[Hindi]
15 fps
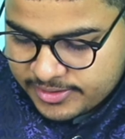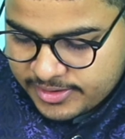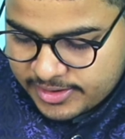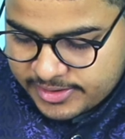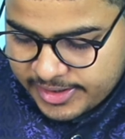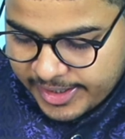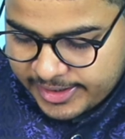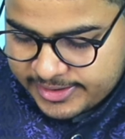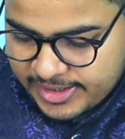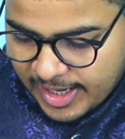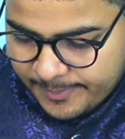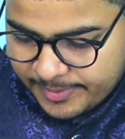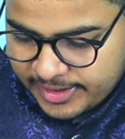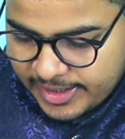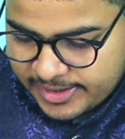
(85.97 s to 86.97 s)
जैसे गए
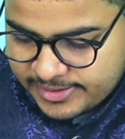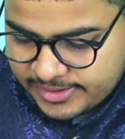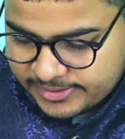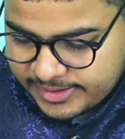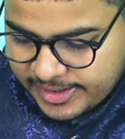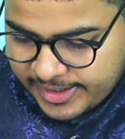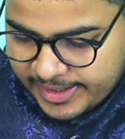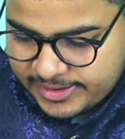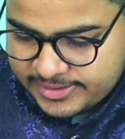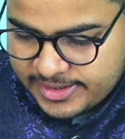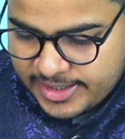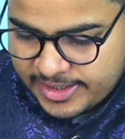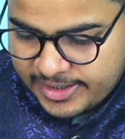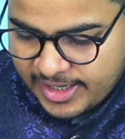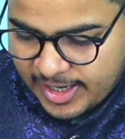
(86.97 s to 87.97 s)
यहाँ पे देख सकते हैं गैज
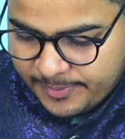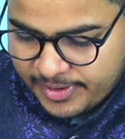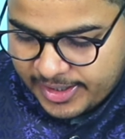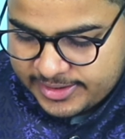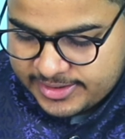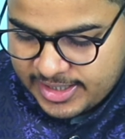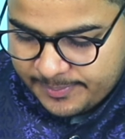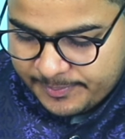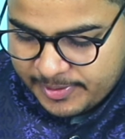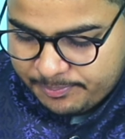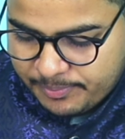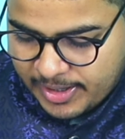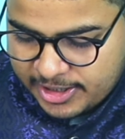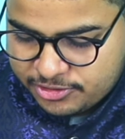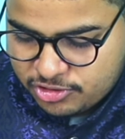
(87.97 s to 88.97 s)
ये कि यहाँ पे गए यहाँ पे
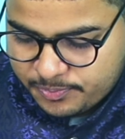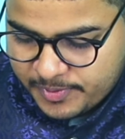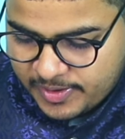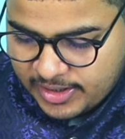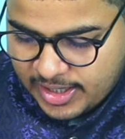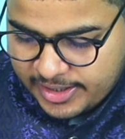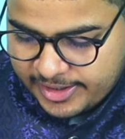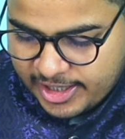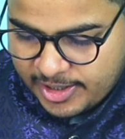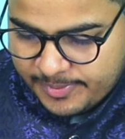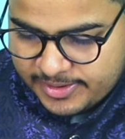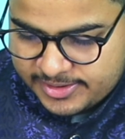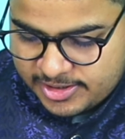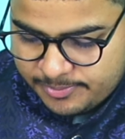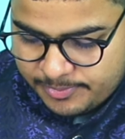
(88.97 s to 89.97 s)
पाँच रुपये वाला
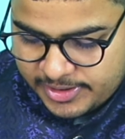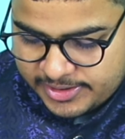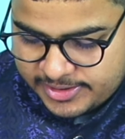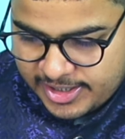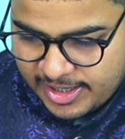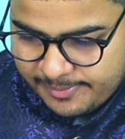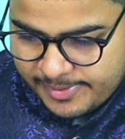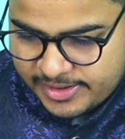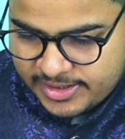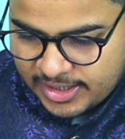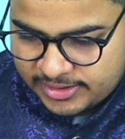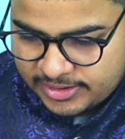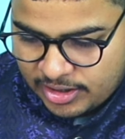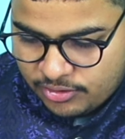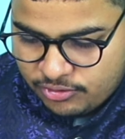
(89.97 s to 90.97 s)
गेम है सिंपली इस गेम में
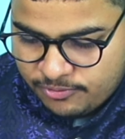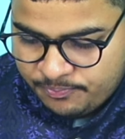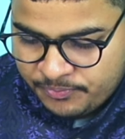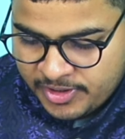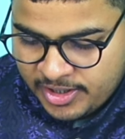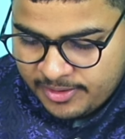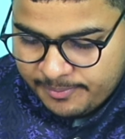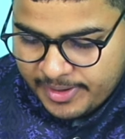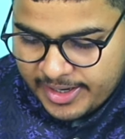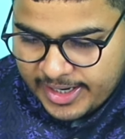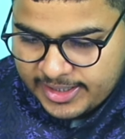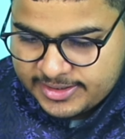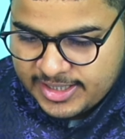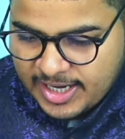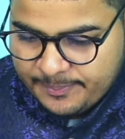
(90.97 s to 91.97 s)
जाता हूँ मैं
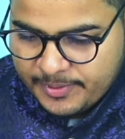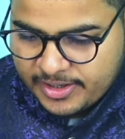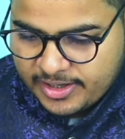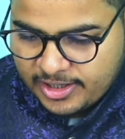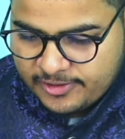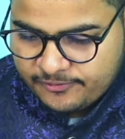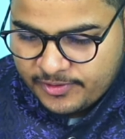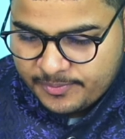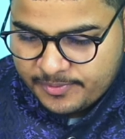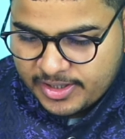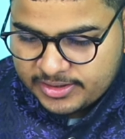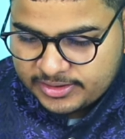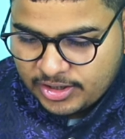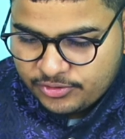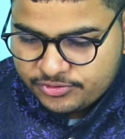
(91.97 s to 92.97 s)
जी यहाँ पे कंफर्म
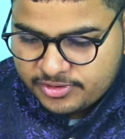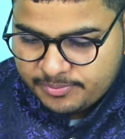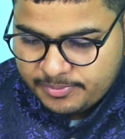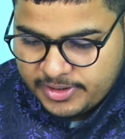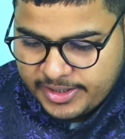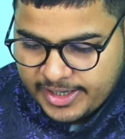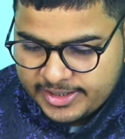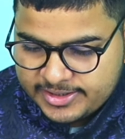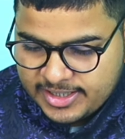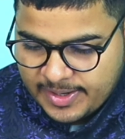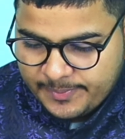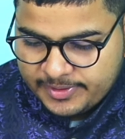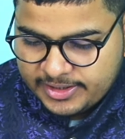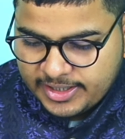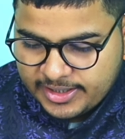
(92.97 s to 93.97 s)
करता हूँ सिंपली गैज
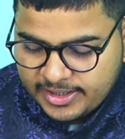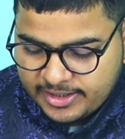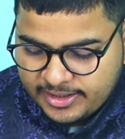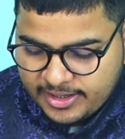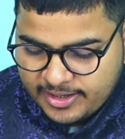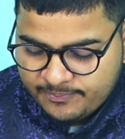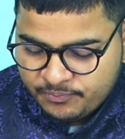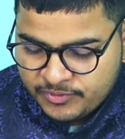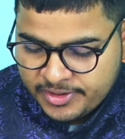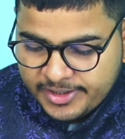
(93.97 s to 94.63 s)
यहाँ पे देखेंगे